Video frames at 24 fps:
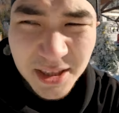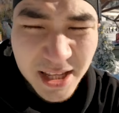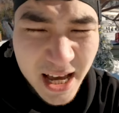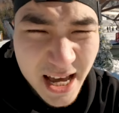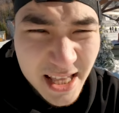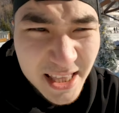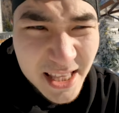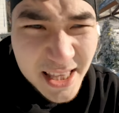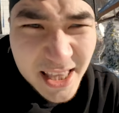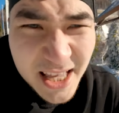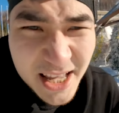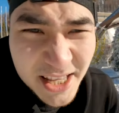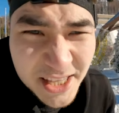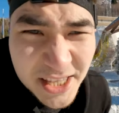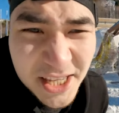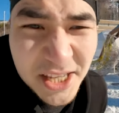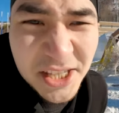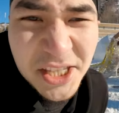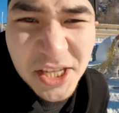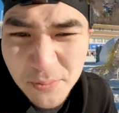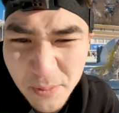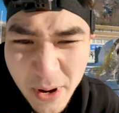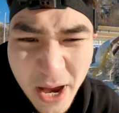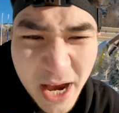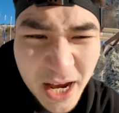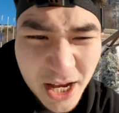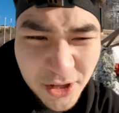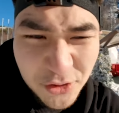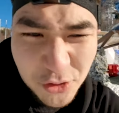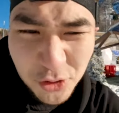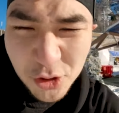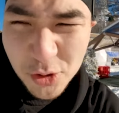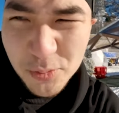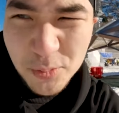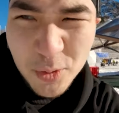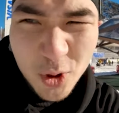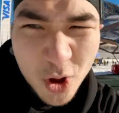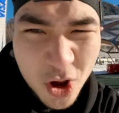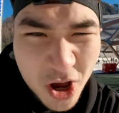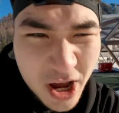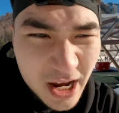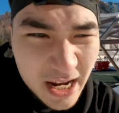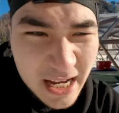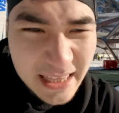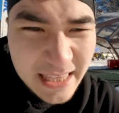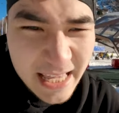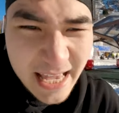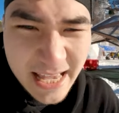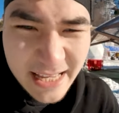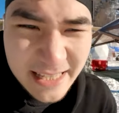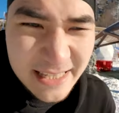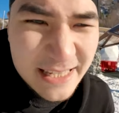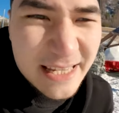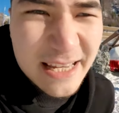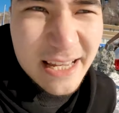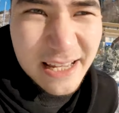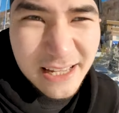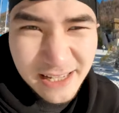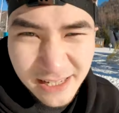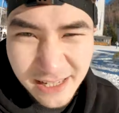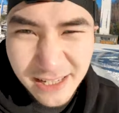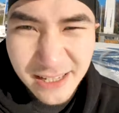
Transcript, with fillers: Надо найти типа, который плохо катается.